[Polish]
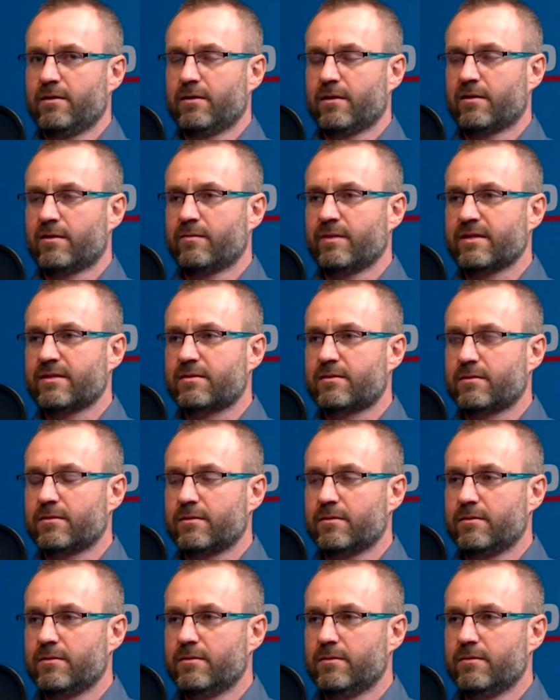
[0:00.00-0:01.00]
Natomiast
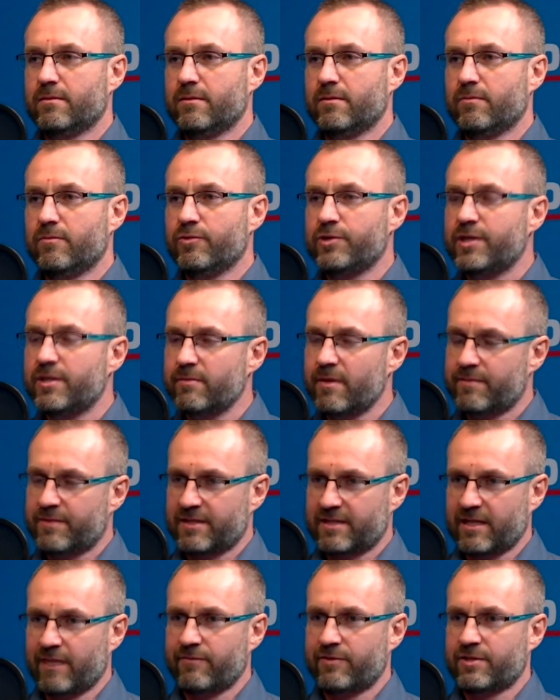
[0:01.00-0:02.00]
musimy
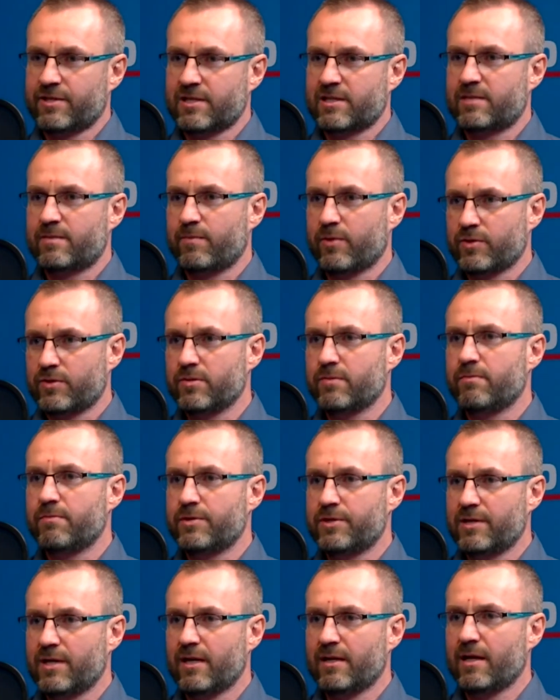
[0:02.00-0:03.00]
przestawić też sposób
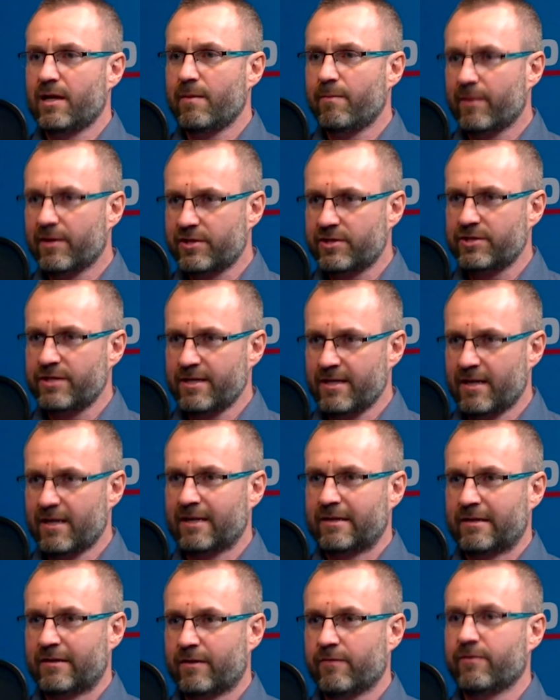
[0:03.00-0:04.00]
myślenia i patrzenia
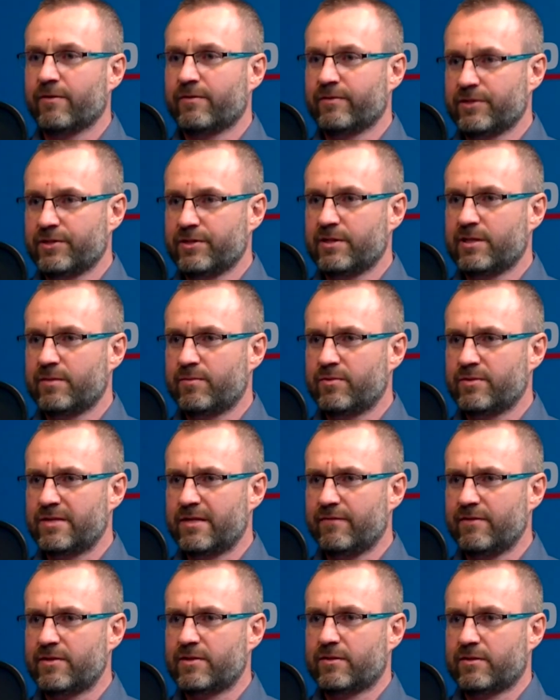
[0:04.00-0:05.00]
na tego właśnie typu
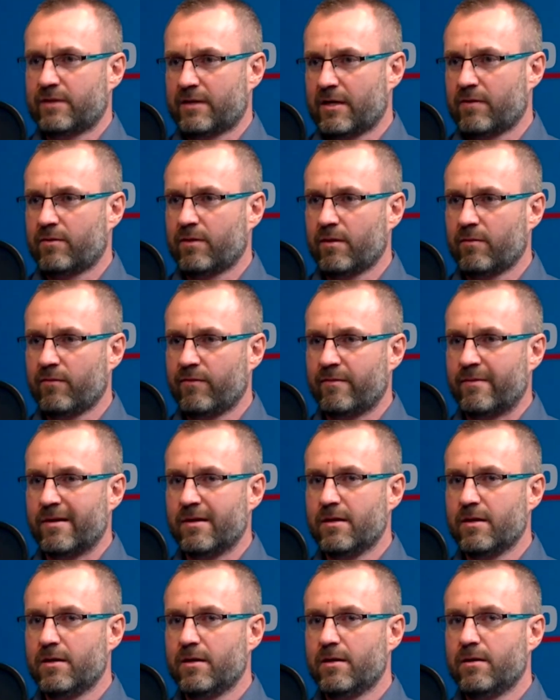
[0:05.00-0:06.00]
zjawisko. Tak jak tutaj mówimy,
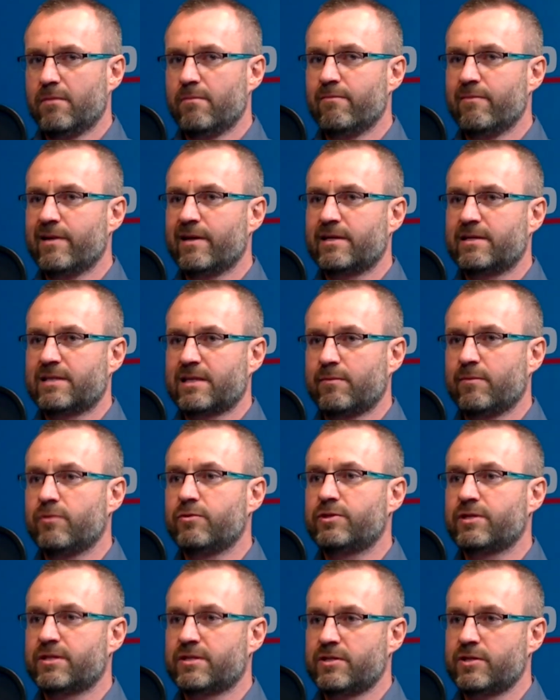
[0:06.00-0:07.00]
my chcemy
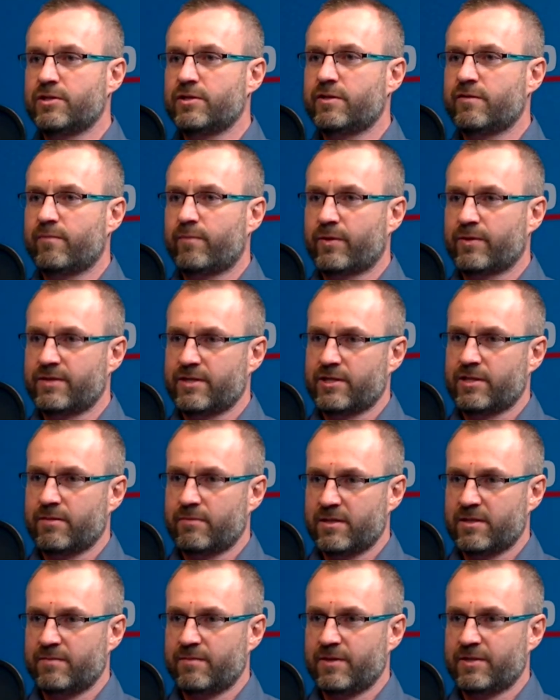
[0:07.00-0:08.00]
uczestniczyć w procesie
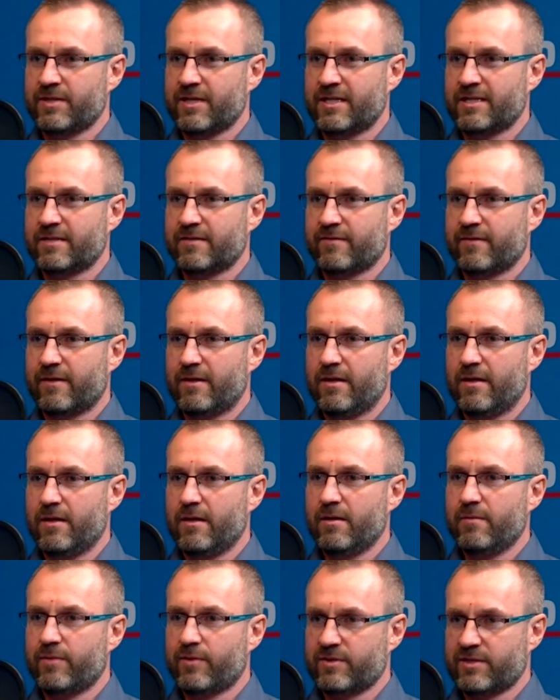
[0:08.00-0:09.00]
bezpieczeństwa.
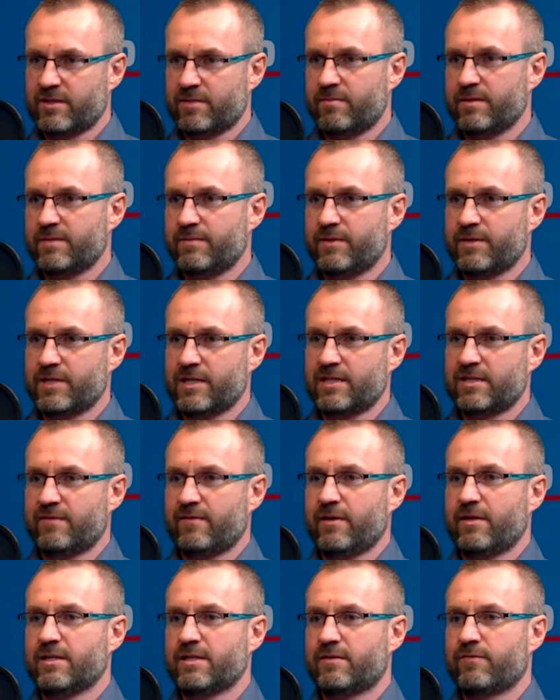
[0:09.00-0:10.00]
Proces
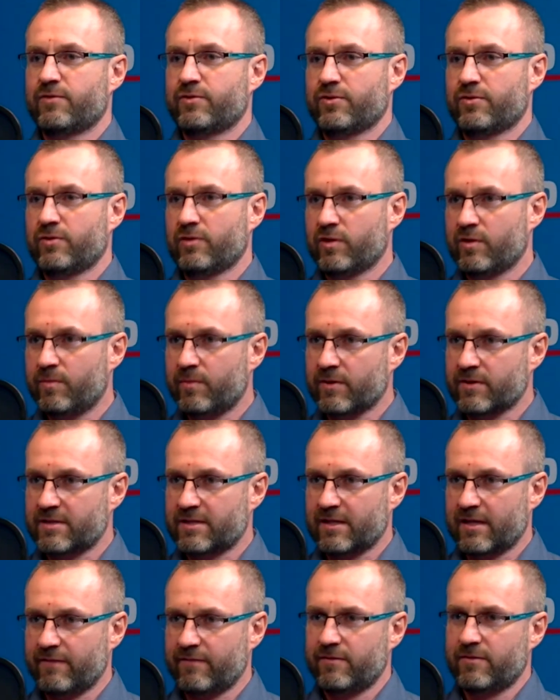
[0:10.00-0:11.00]
bezpieczeństwa jest tworzony od
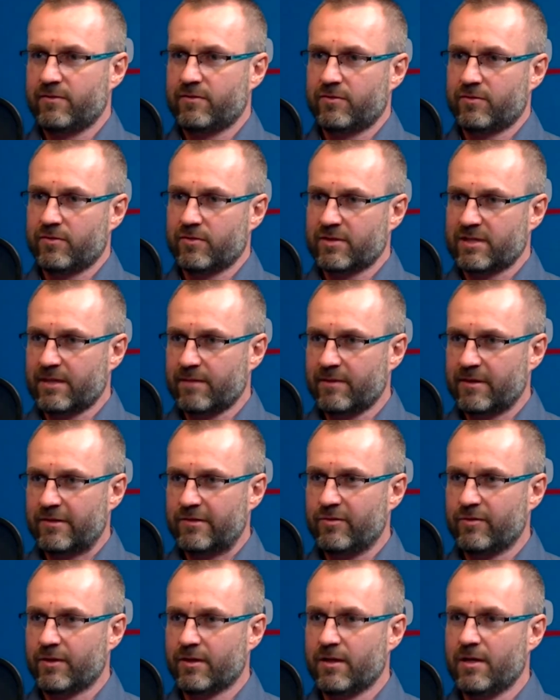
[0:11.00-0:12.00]
podstaw do samej
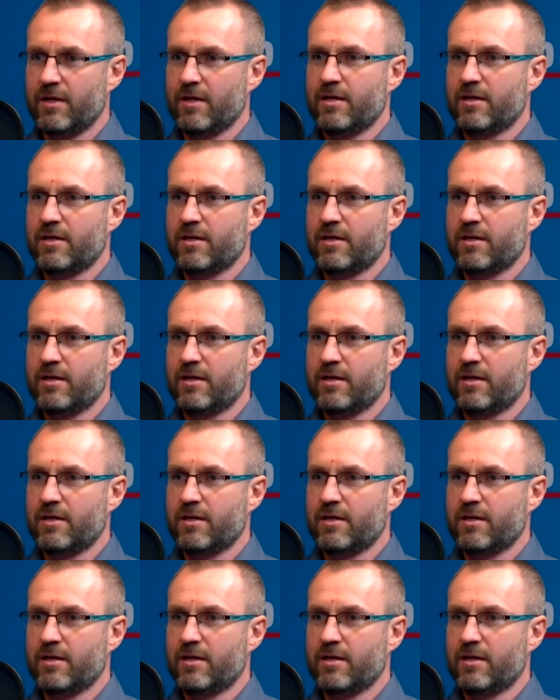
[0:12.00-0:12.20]
góry.